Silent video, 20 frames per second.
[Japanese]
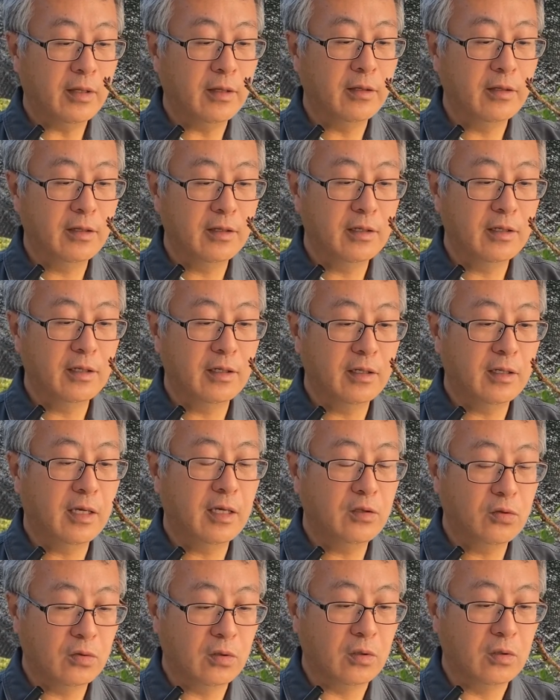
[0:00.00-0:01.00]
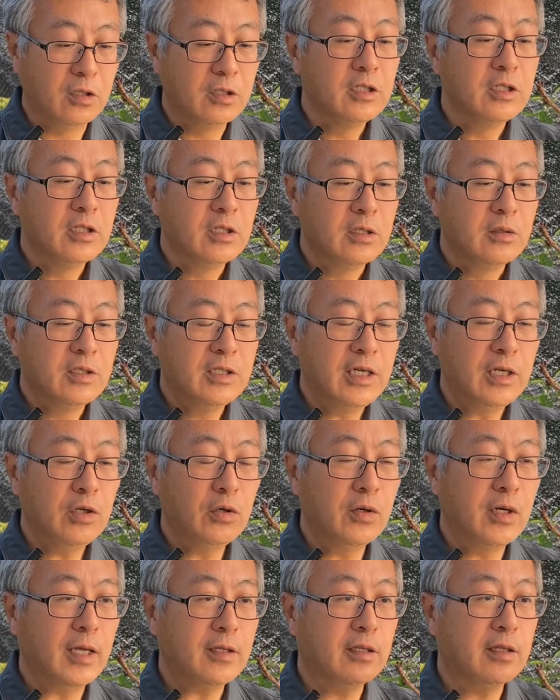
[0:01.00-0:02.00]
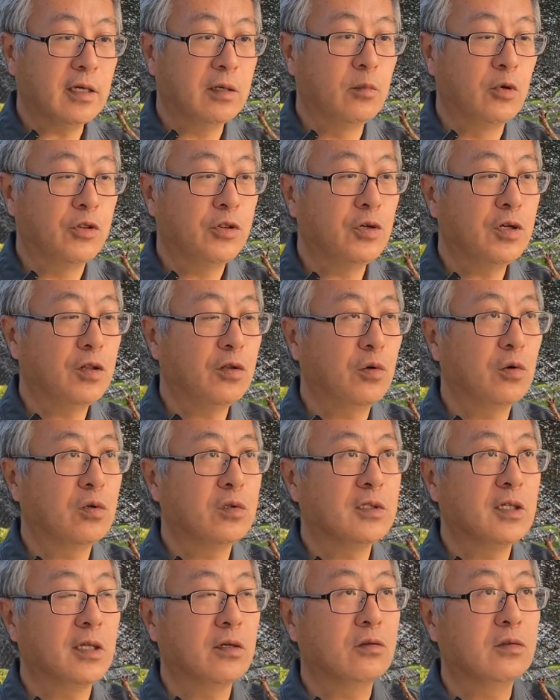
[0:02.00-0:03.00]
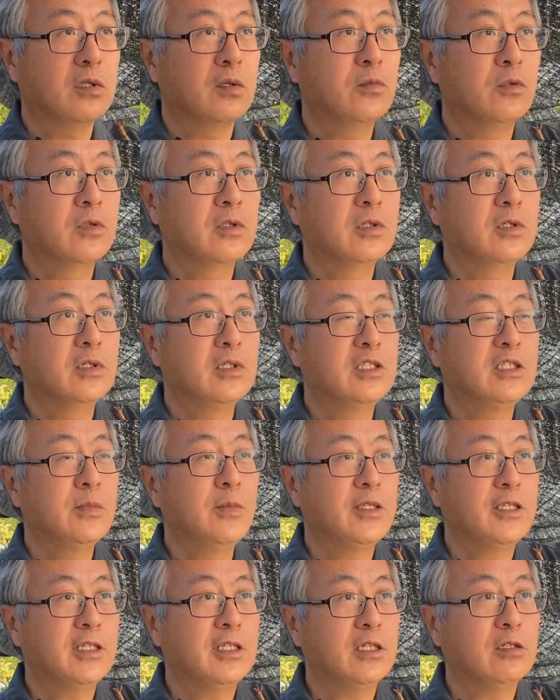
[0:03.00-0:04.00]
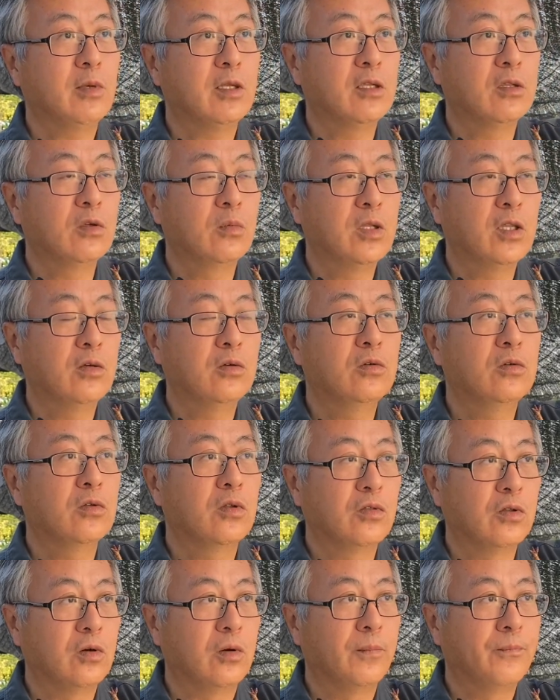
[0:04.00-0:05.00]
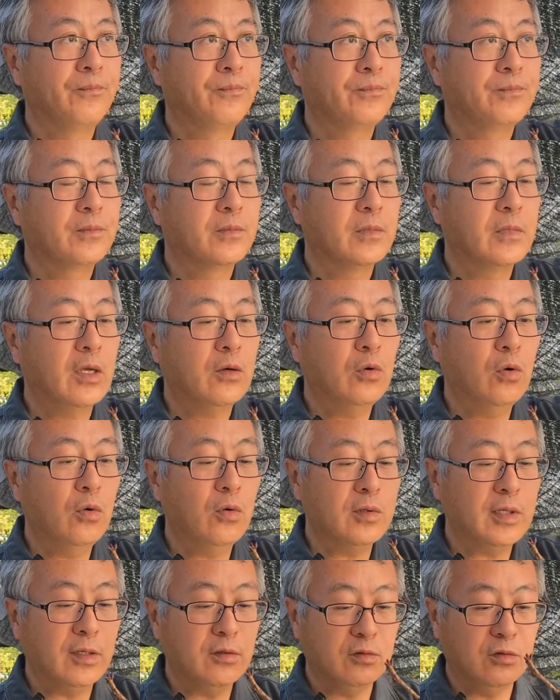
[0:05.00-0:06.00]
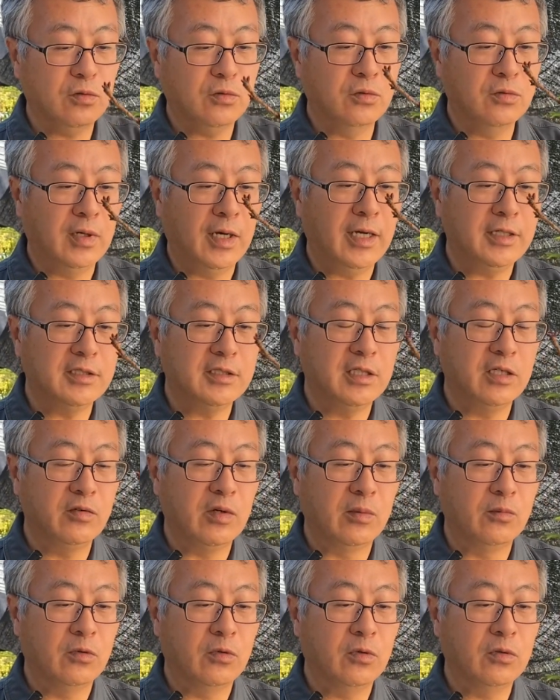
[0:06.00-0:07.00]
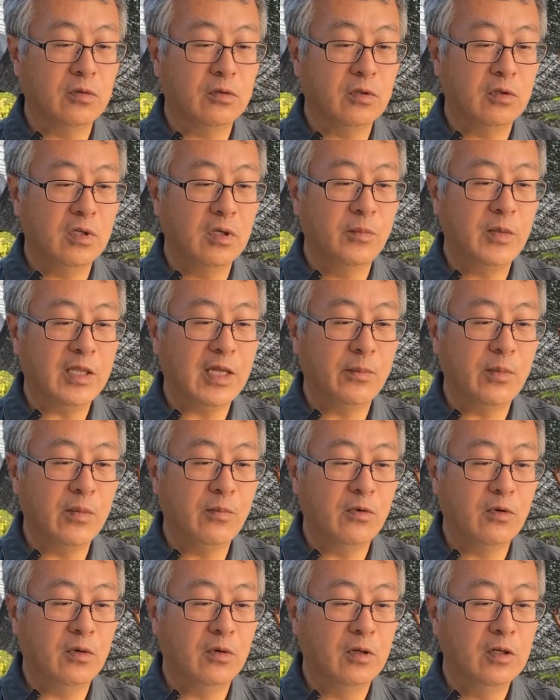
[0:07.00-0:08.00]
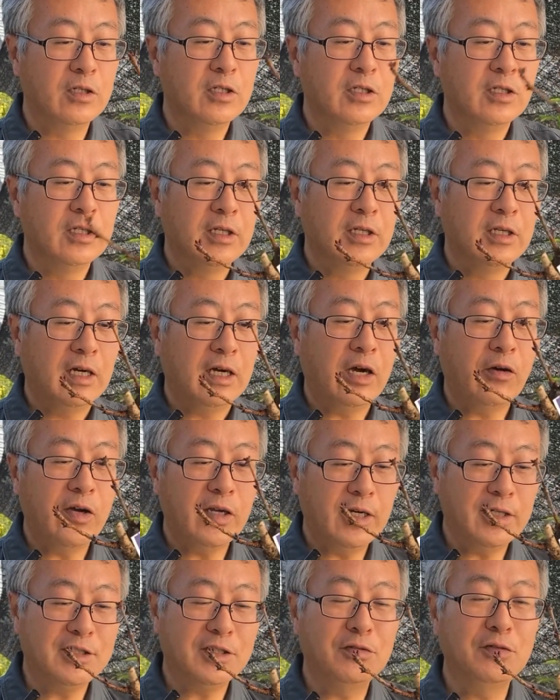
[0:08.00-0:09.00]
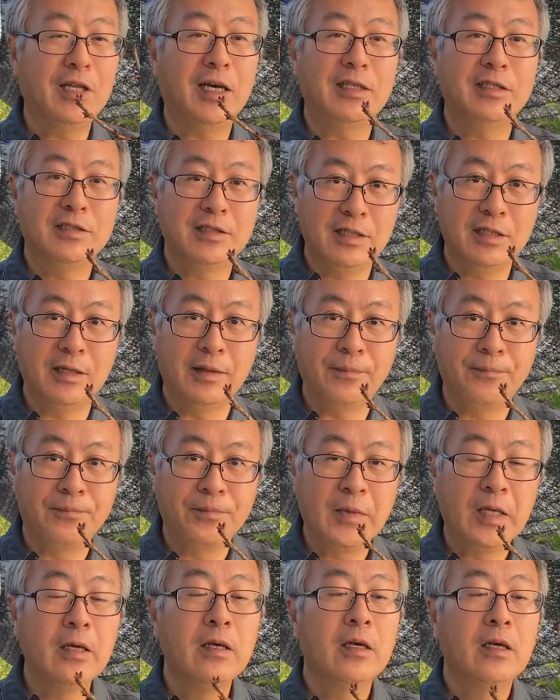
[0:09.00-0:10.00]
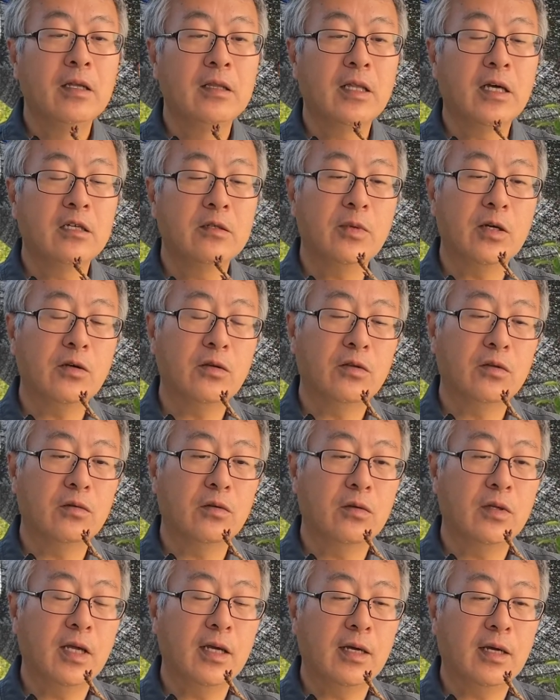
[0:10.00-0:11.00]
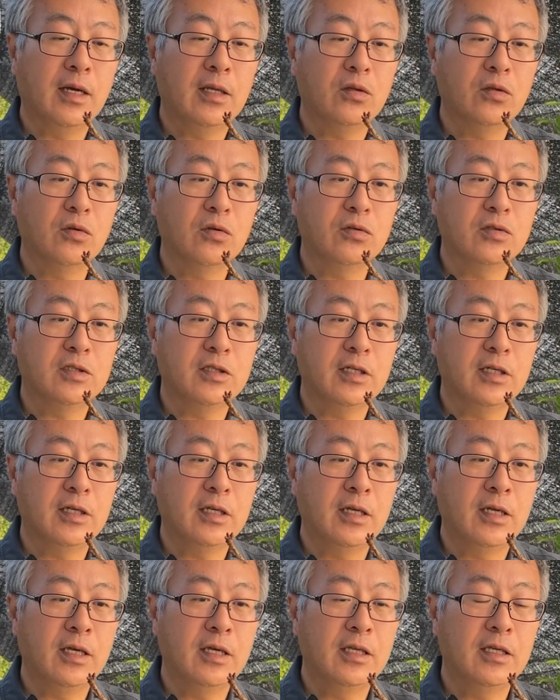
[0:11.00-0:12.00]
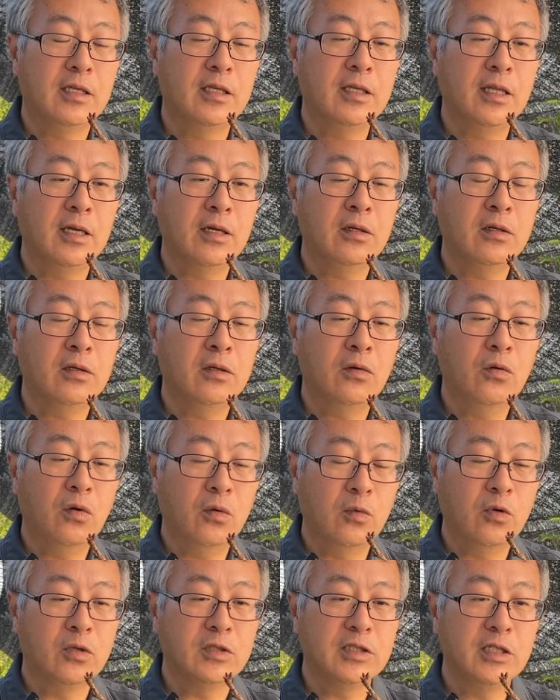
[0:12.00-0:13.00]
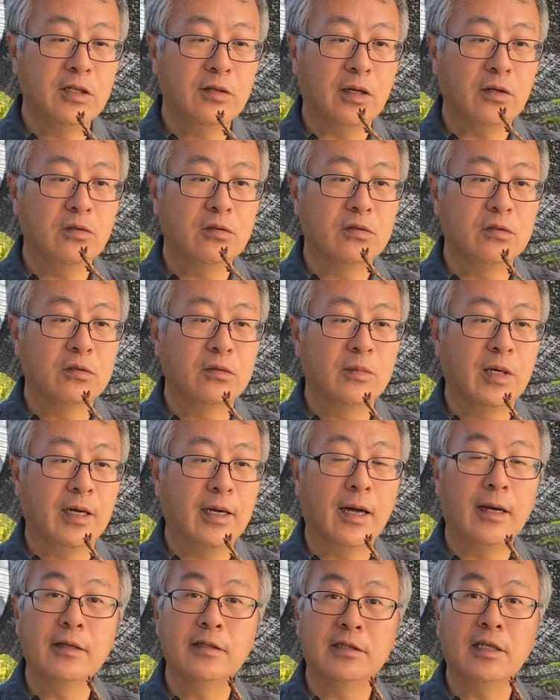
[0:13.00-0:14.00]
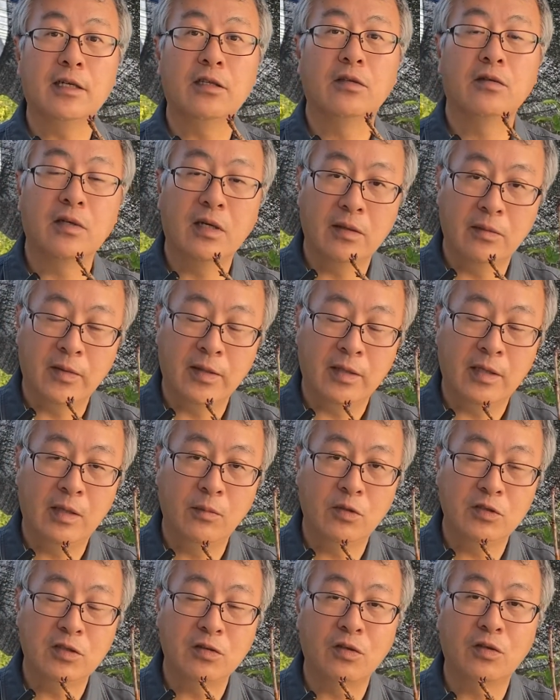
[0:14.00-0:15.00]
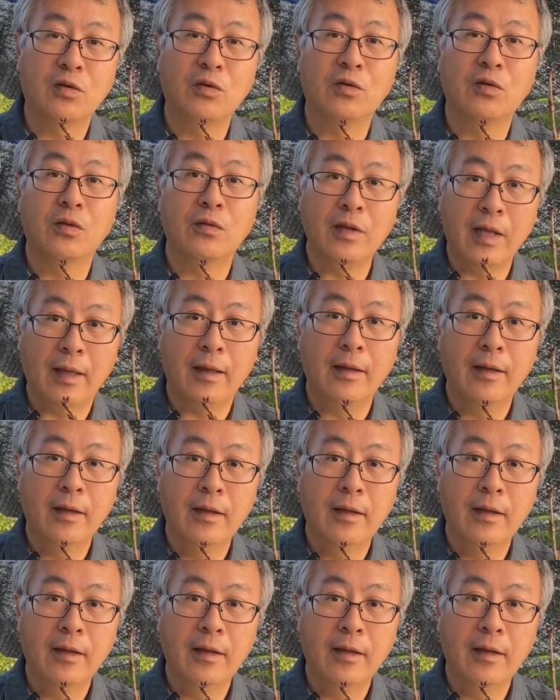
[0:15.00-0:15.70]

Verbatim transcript: はい、けど、肥料をやってたらもうそれどころじゃなくてもう1メーター弱まで伸びてくるんですよ。はい、でこうなるとこの鉢ではもう本当に見た目も可愛らしくないし、はい、なるべくその年間通して2年後も小さくまあ管理したいっていうのがまあ気持ちのところですね。